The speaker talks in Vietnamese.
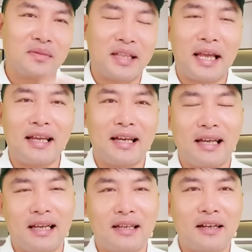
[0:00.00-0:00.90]
thì
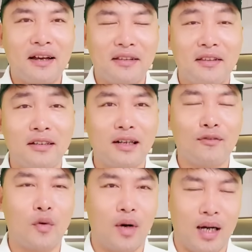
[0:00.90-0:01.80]
à, nó chưa có
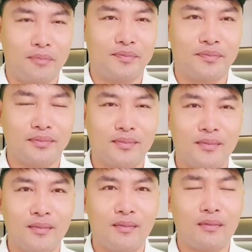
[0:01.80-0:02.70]
phù hợp ừ,
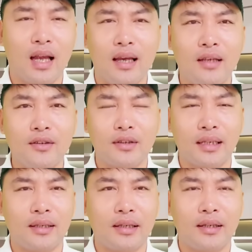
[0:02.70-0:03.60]
để cho
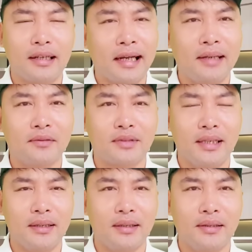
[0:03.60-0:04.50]
tình hình nó căng một
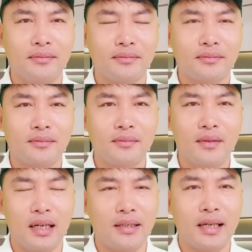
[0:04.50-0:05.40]
tí nữa ừ,
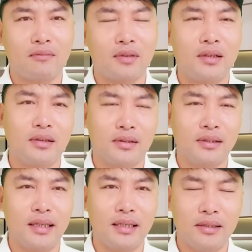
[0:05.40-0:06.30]
vợ chồng nó
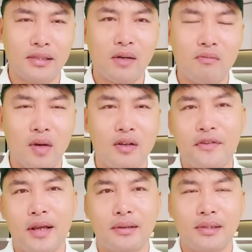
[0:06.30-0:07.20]
xử lý xong mọi
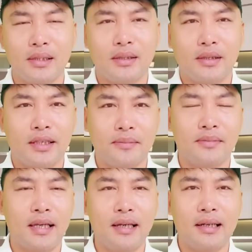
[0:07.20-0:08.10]
việc rồi thậm
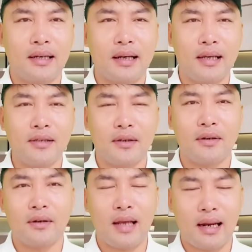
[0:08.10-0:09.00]
chí là nó để cho
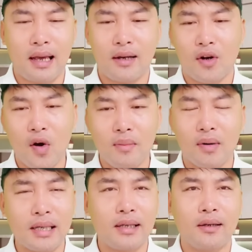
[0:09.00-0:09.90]
nó gọi là là có
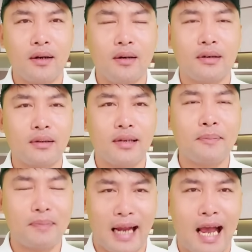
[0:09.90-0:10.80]
một cái gì đó
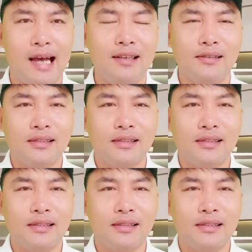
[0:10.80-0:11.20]
đắp rã